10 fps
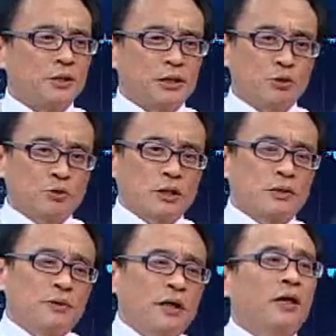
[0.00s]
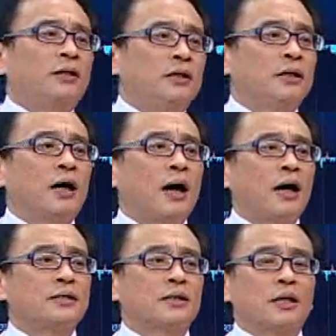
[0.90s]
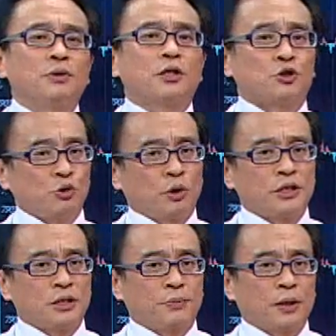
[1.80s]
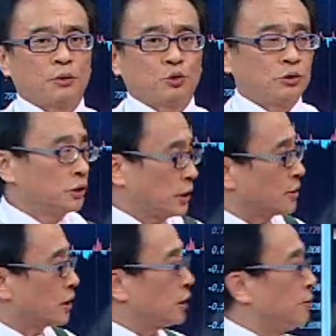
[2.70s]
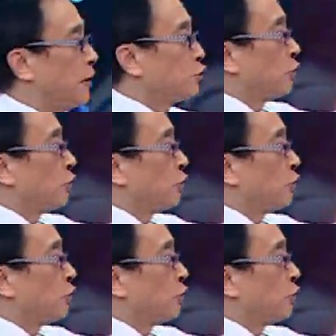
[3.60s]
执执着在什么 KD 啦还是啊，因为那个循环指标像这个地方